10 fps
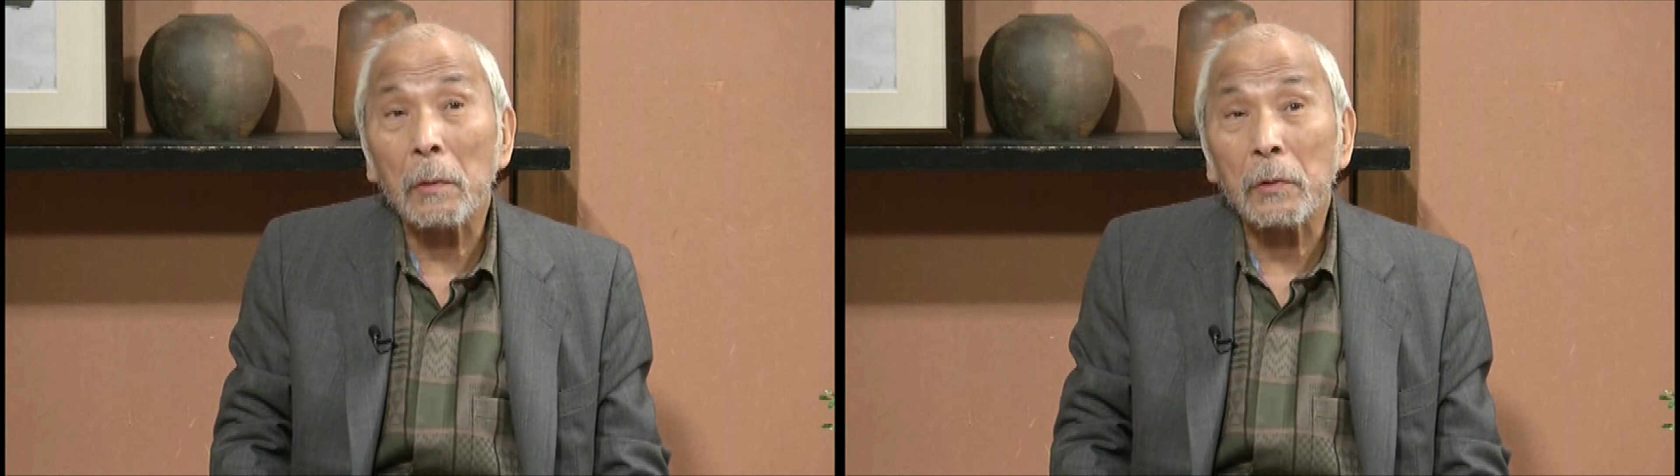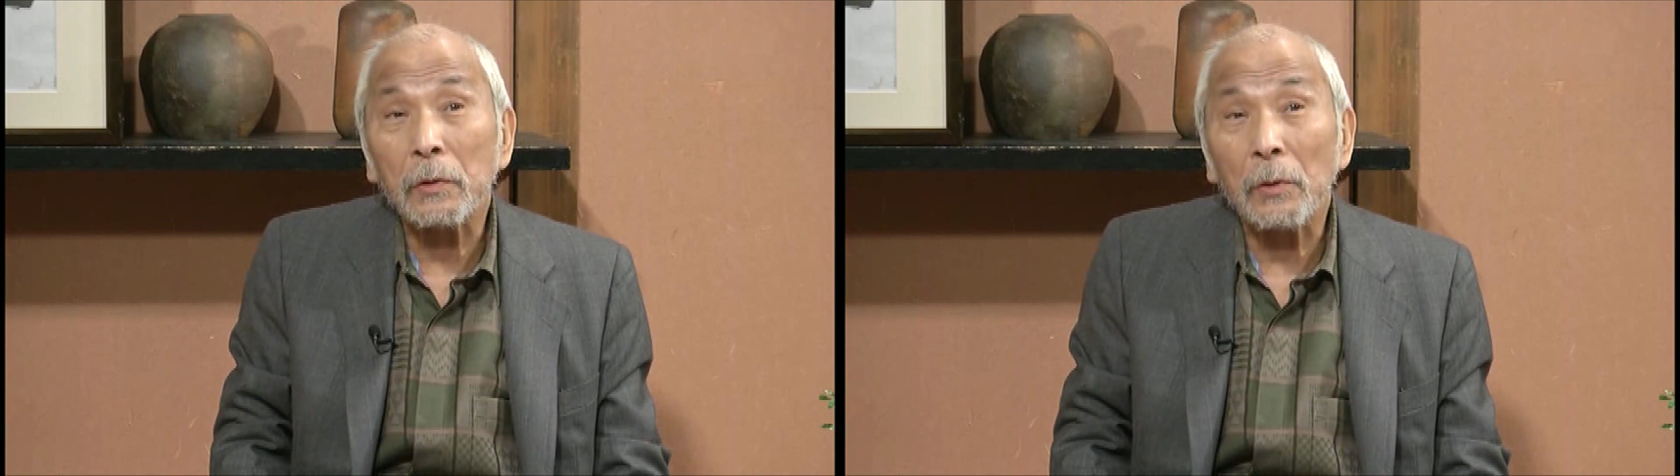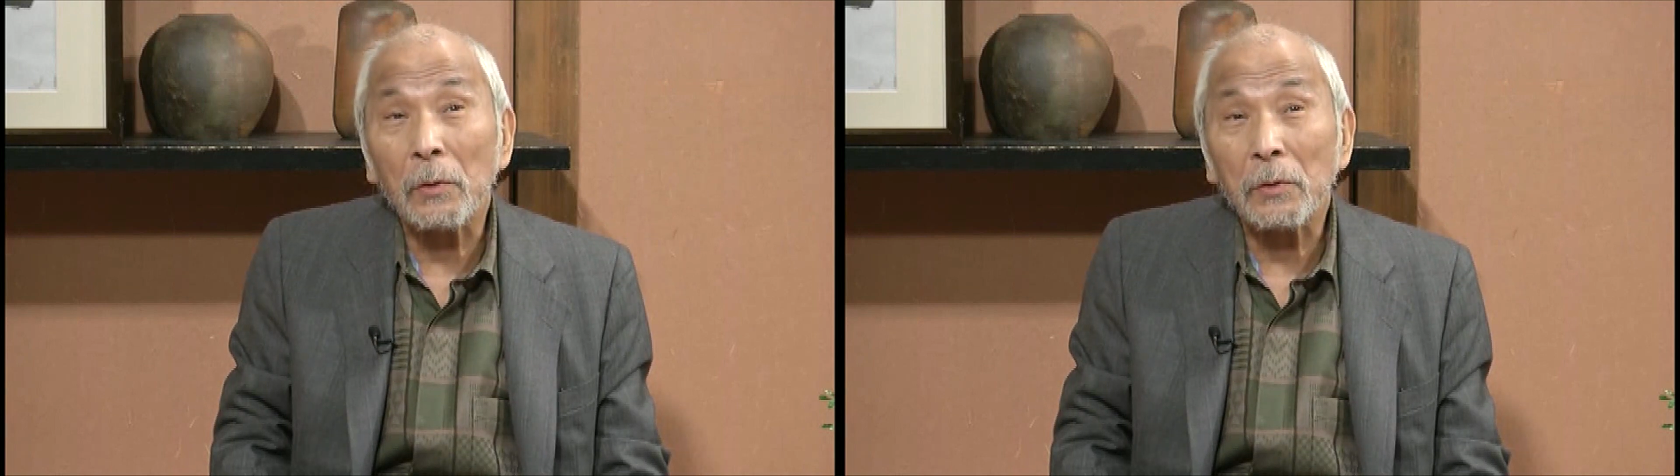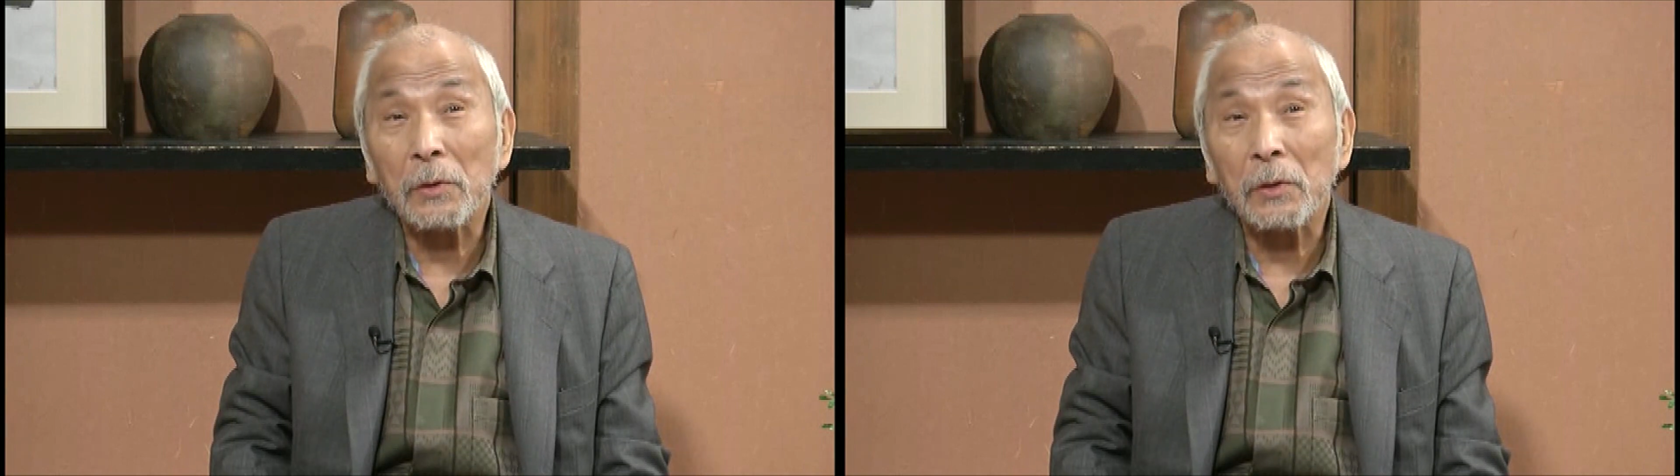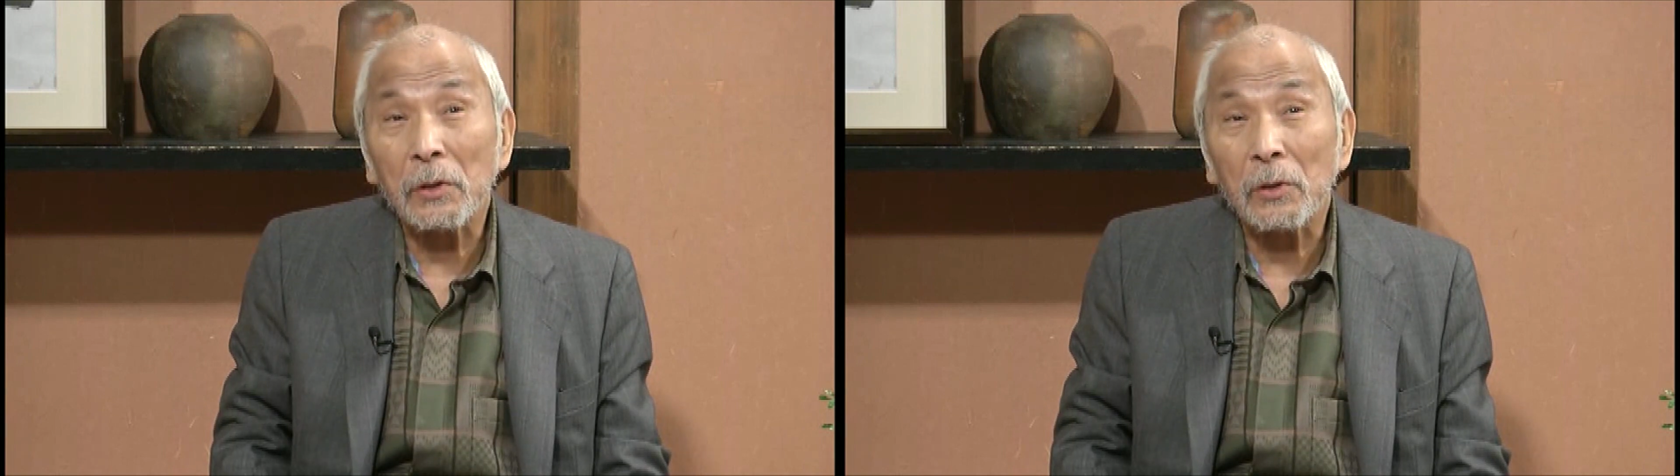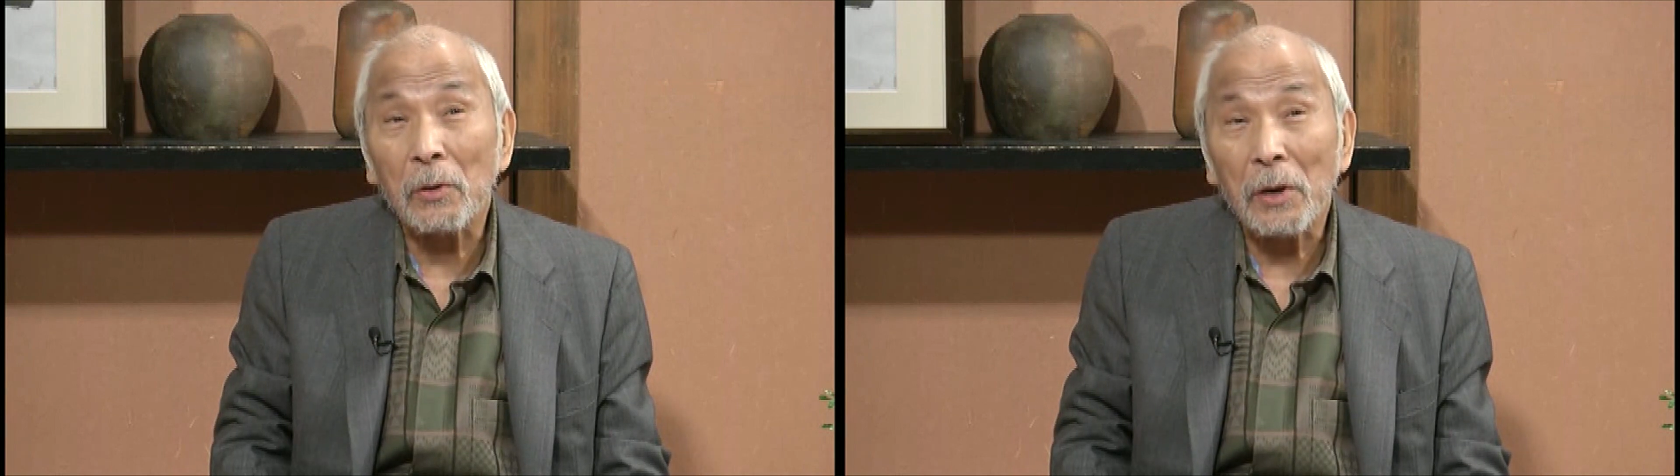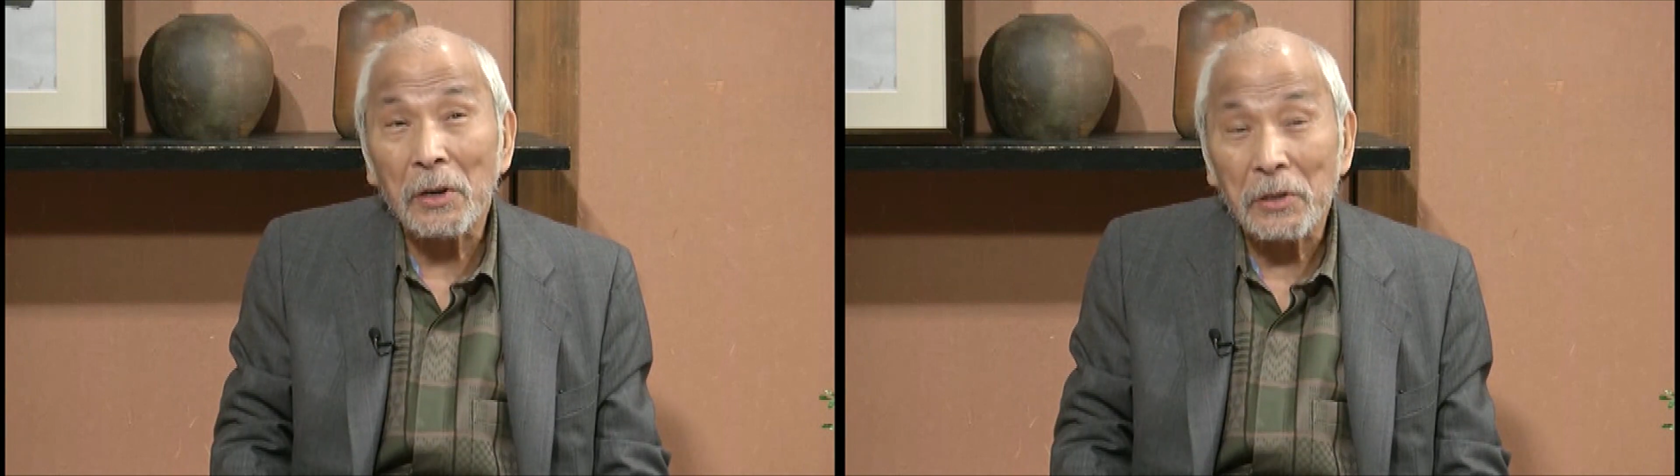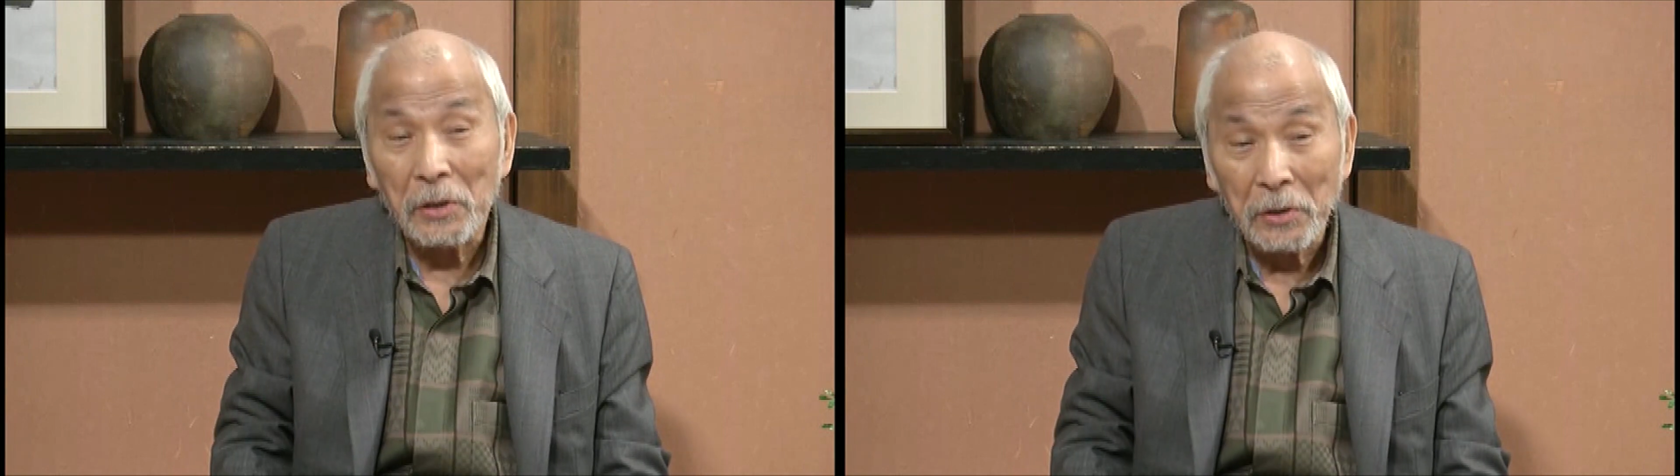中国人に蒋
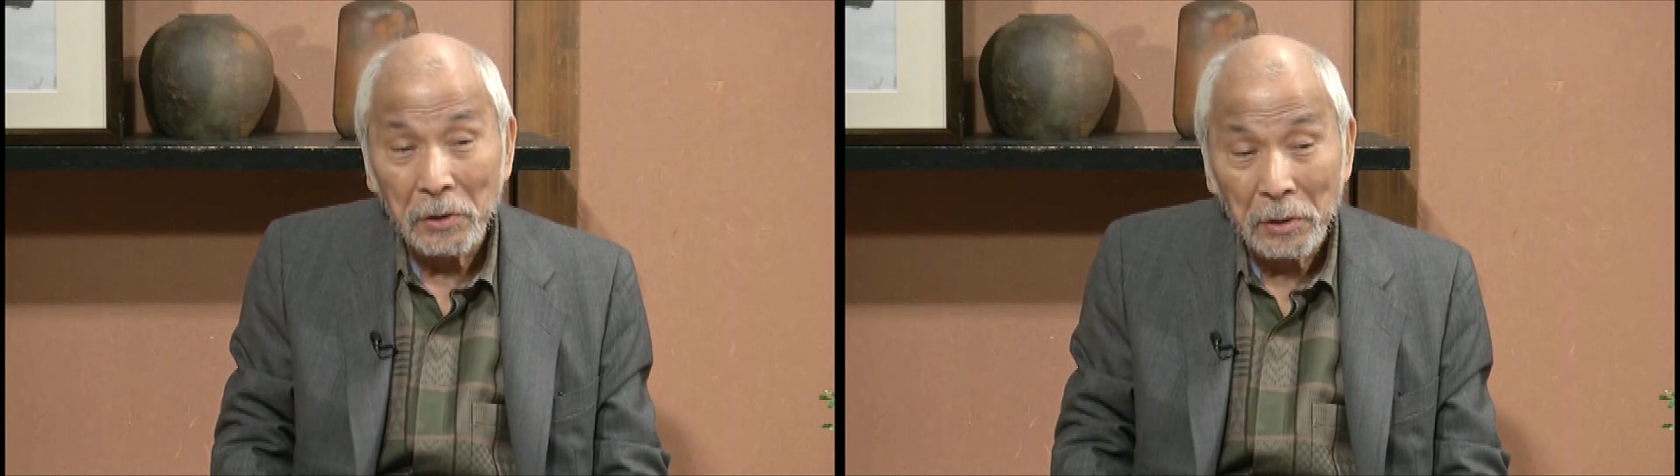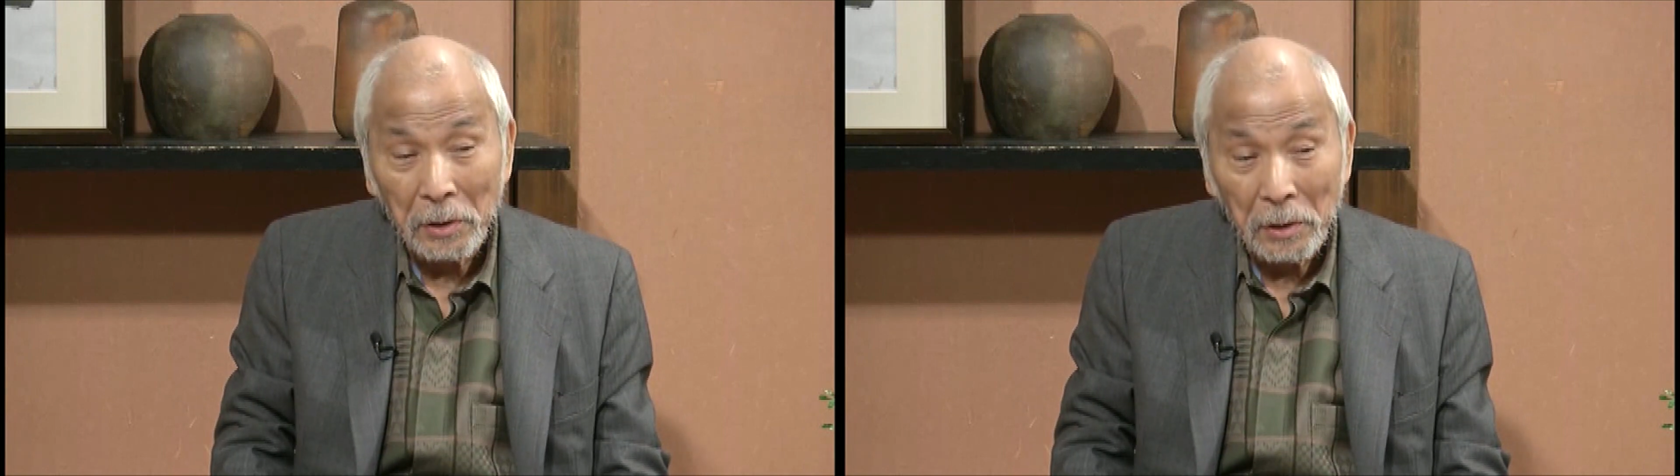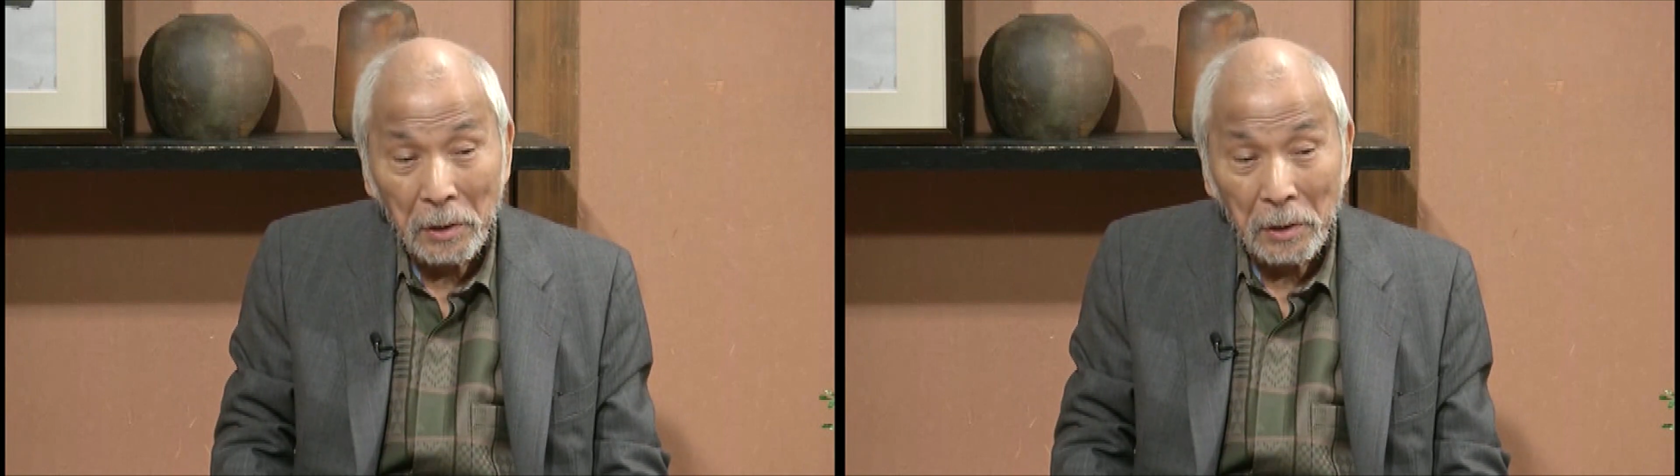介石に「